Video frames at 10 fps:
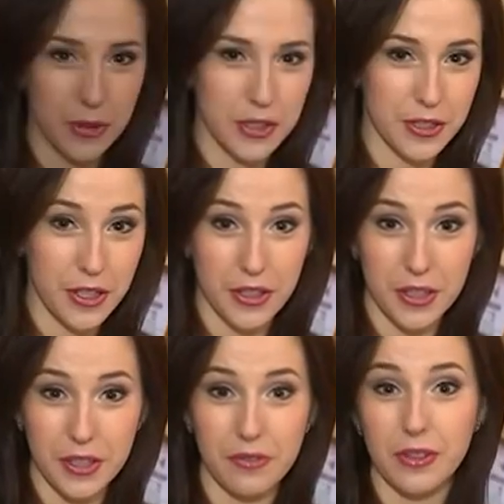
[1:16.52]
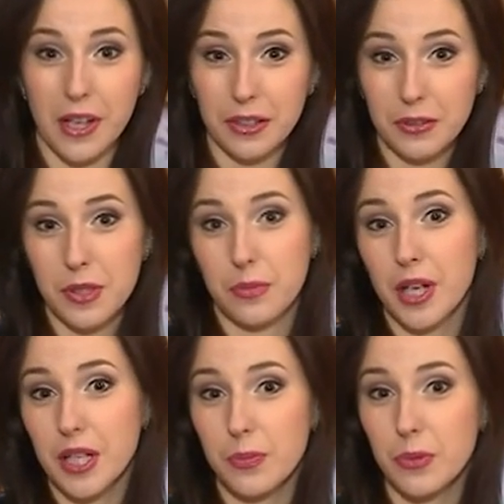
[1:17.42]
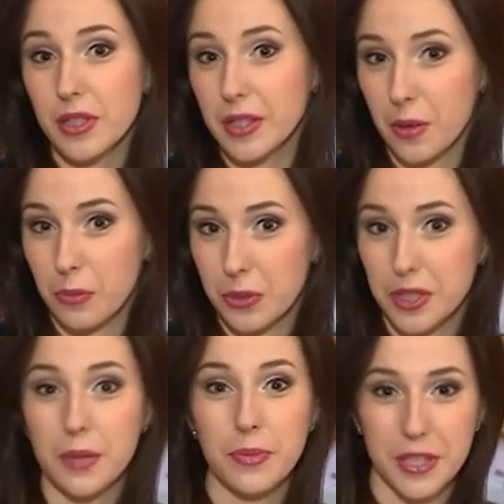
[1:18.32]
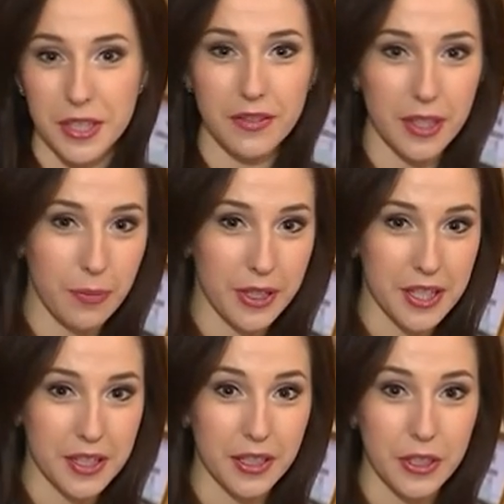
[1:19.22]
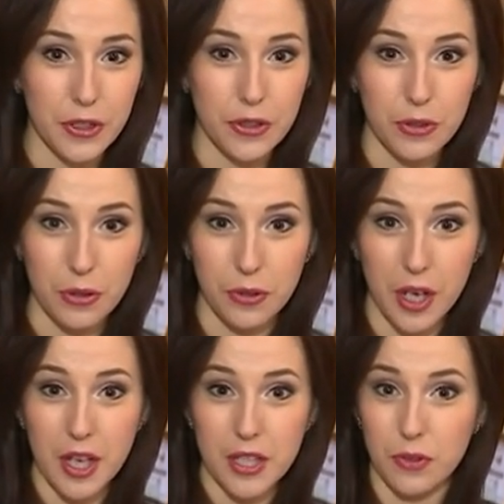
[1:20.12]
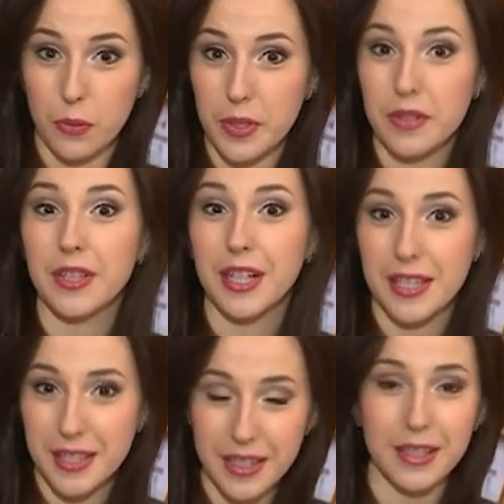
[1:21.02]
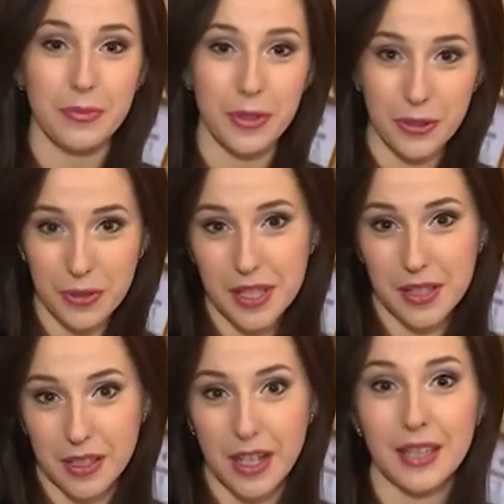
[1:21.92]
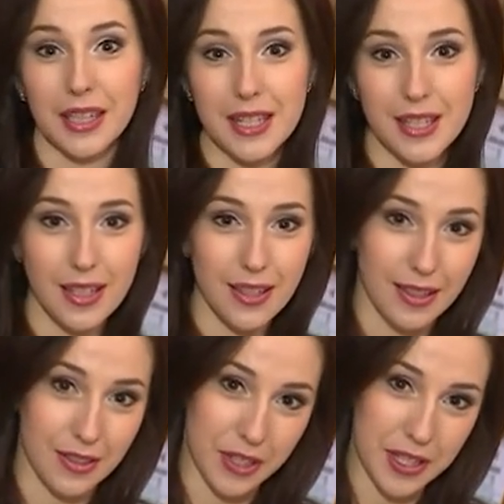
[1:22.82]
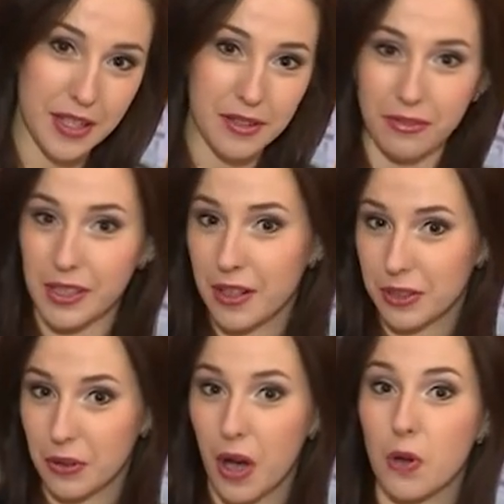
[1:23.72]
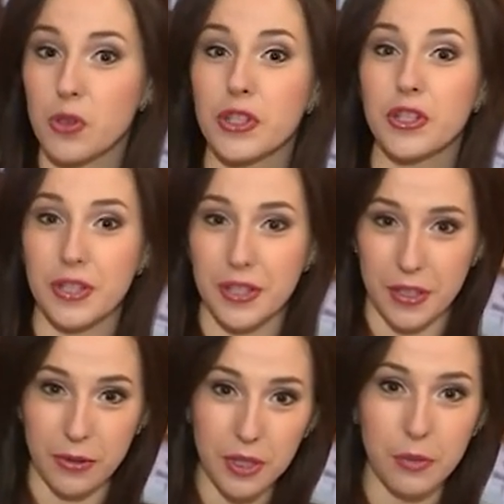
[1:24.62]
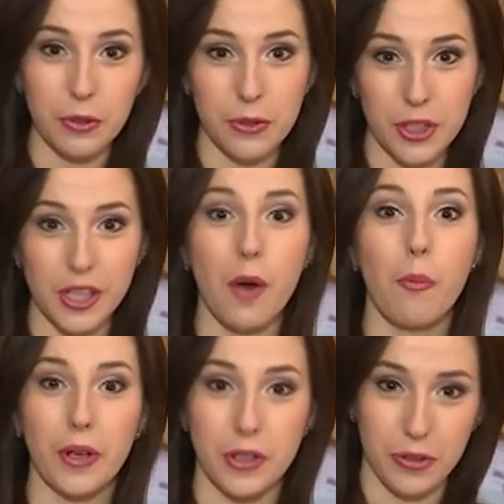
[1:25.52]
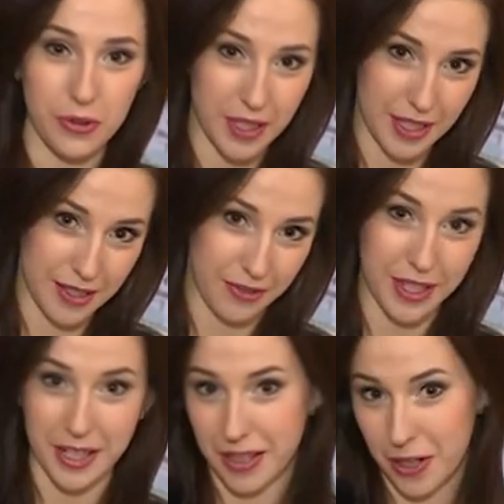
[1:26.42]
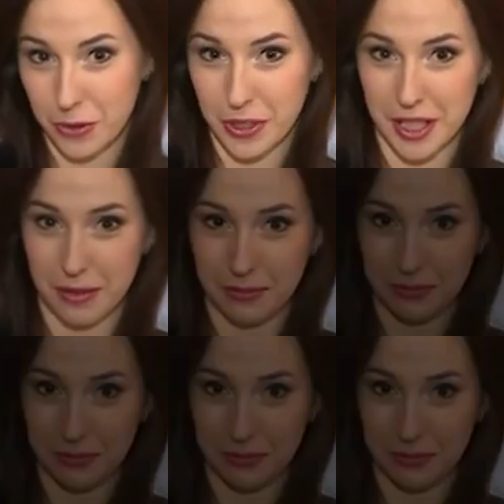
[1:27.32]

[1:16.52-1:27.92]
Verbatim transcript: объединения «Химволокно» собирались после работы, репетировали по несколько часов. Свой первый концерт «Медуница» дала на сцене Дворца «Химволокно», а уже через три года получила почетное звание «Народный».